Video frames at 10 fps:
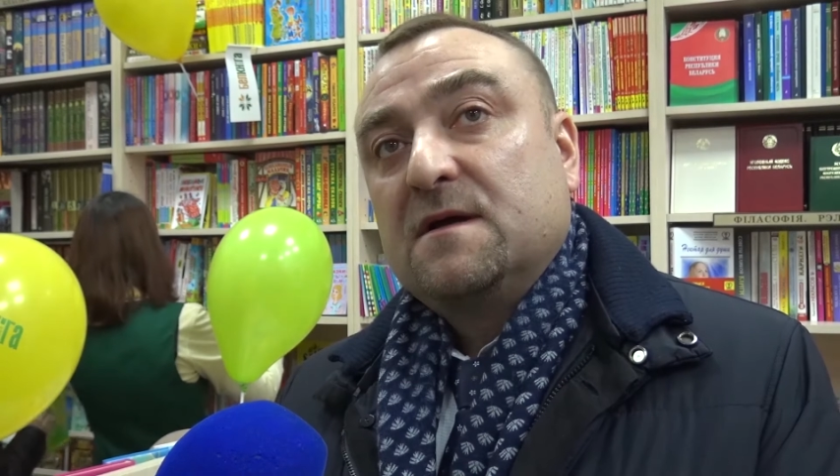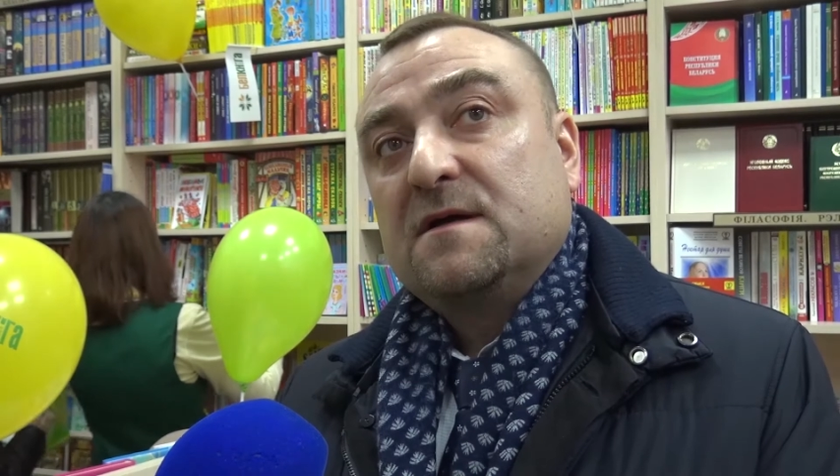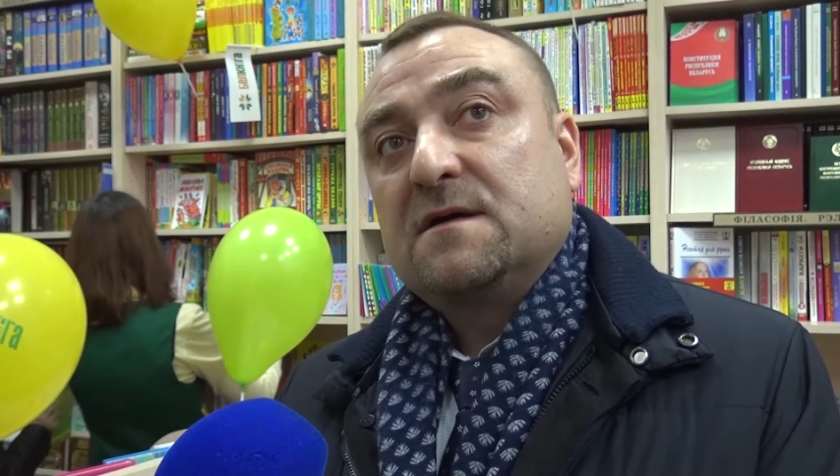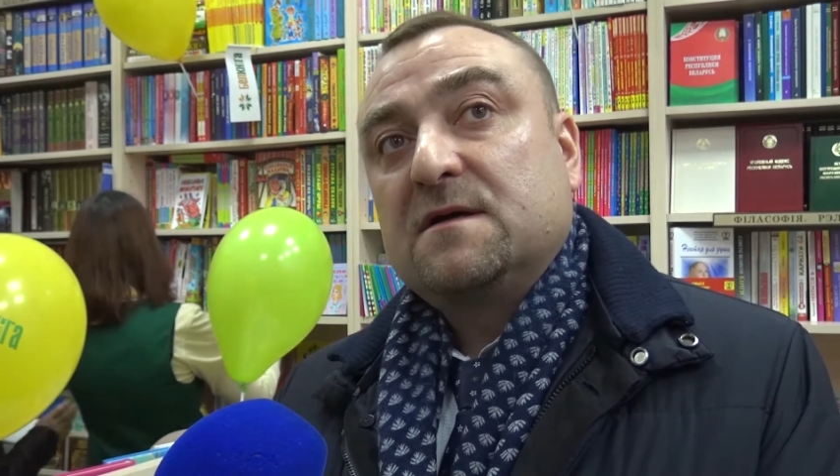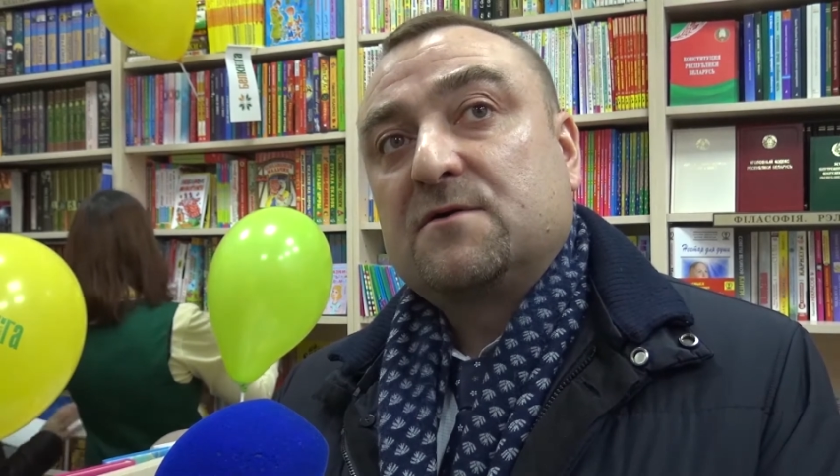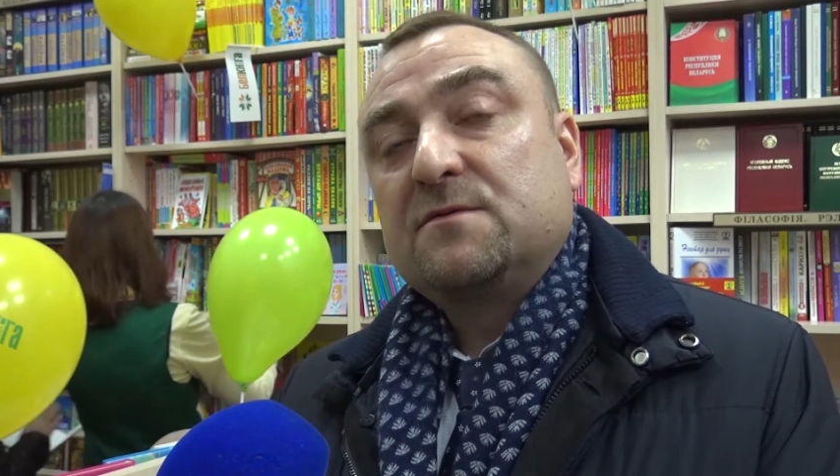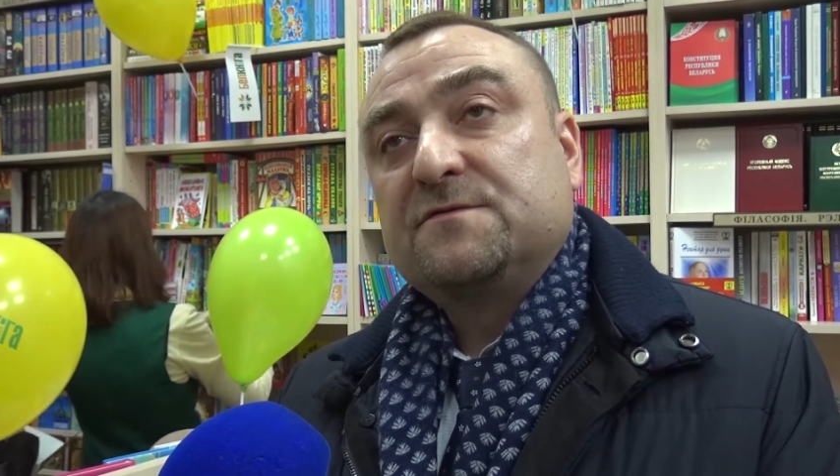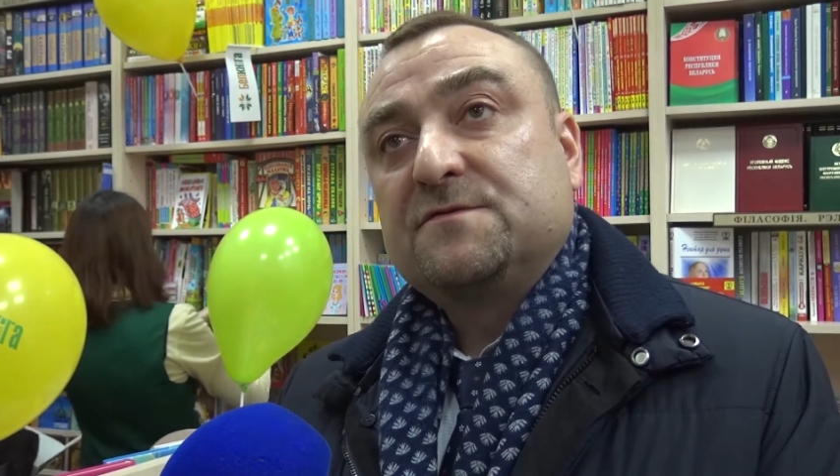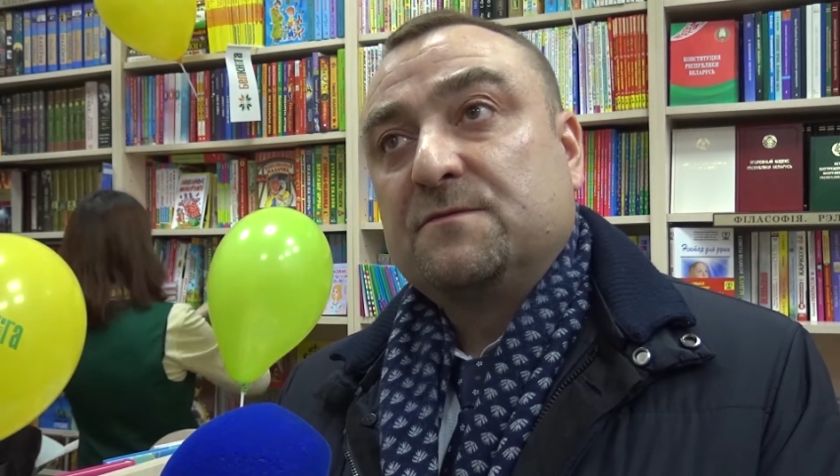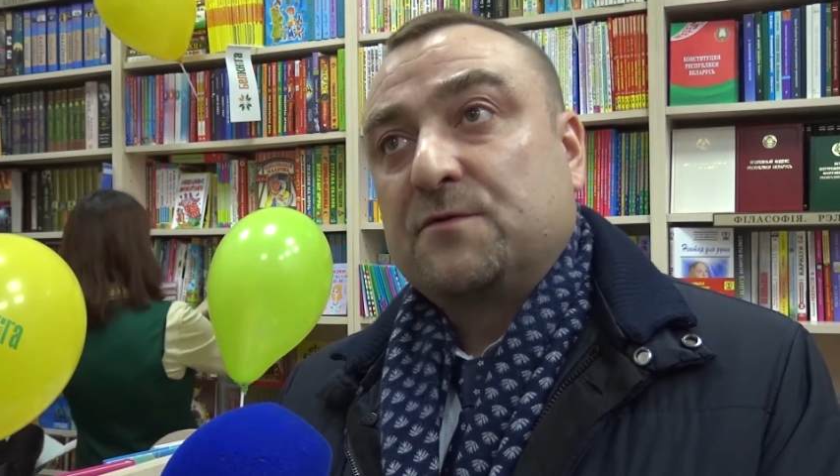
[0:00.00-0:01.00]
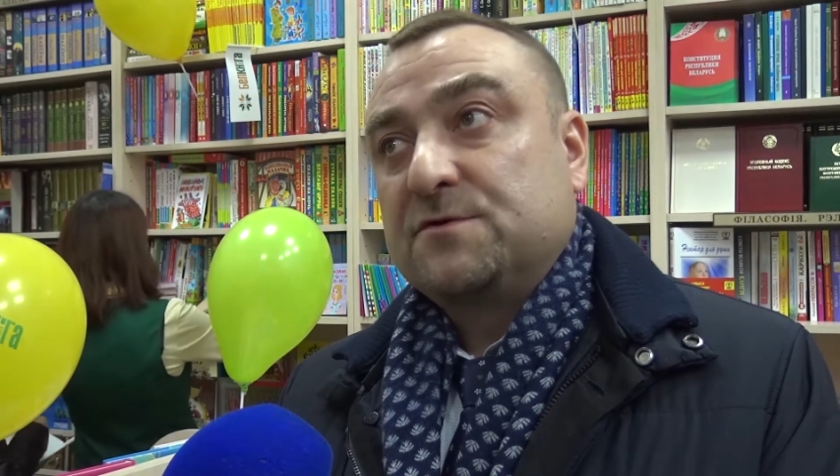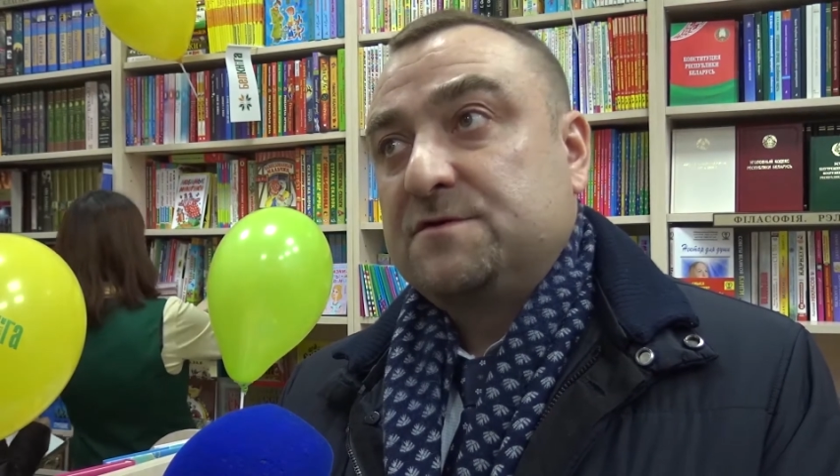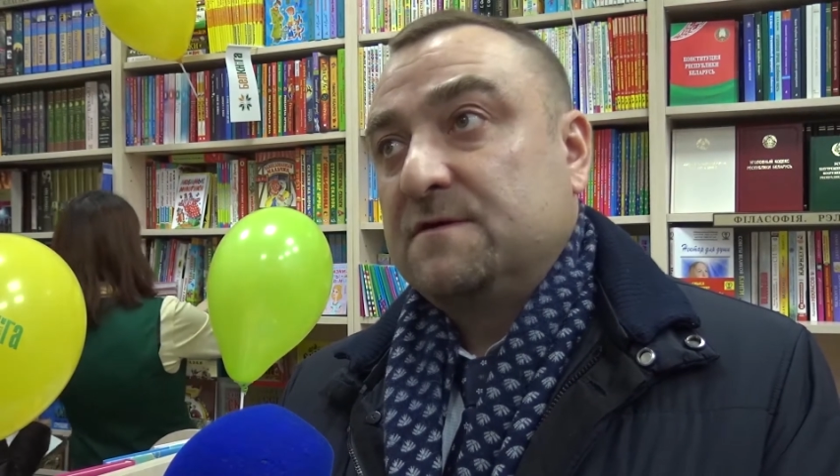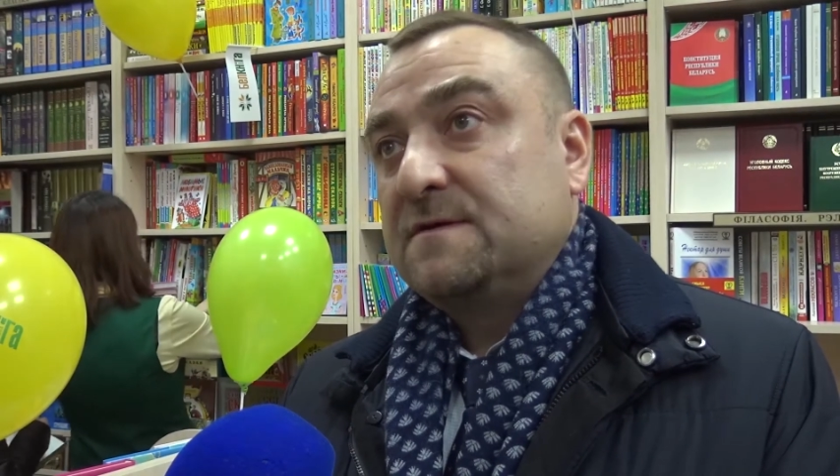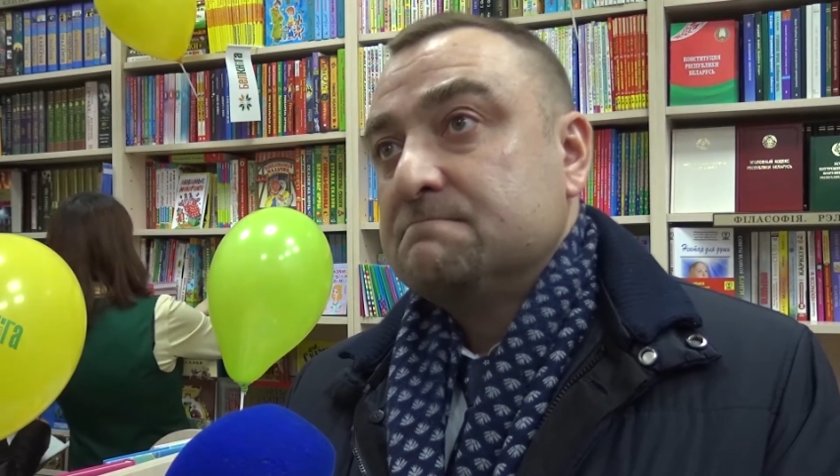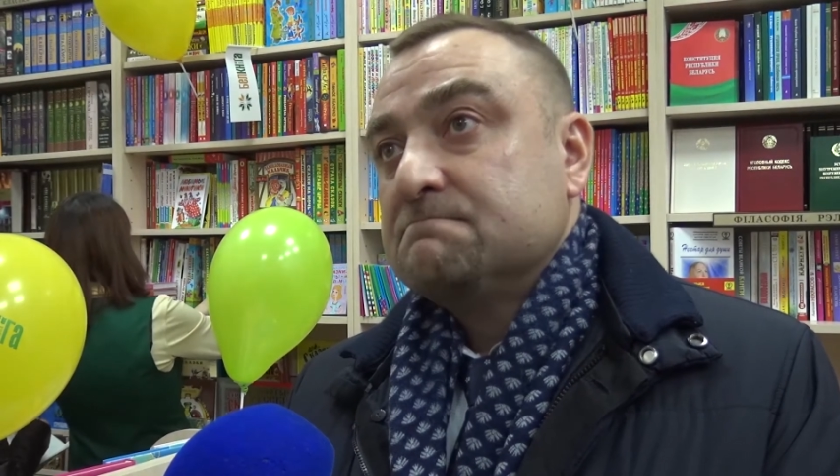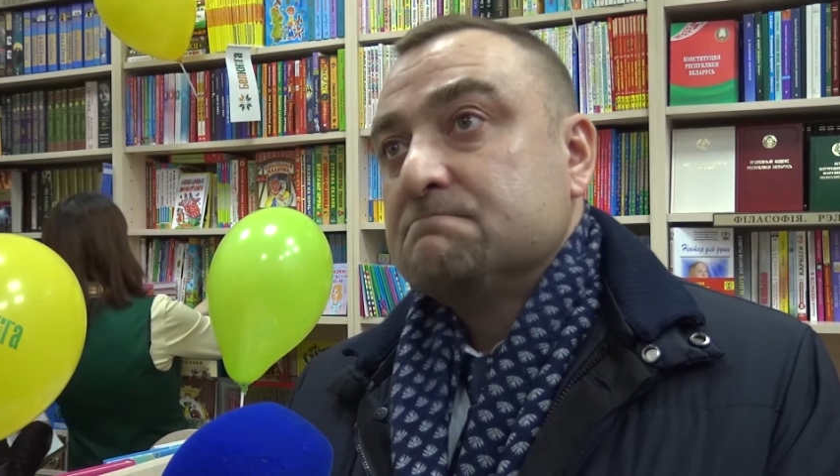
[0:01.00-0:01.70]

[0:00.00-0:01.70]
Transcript: А, кроме всего прочего,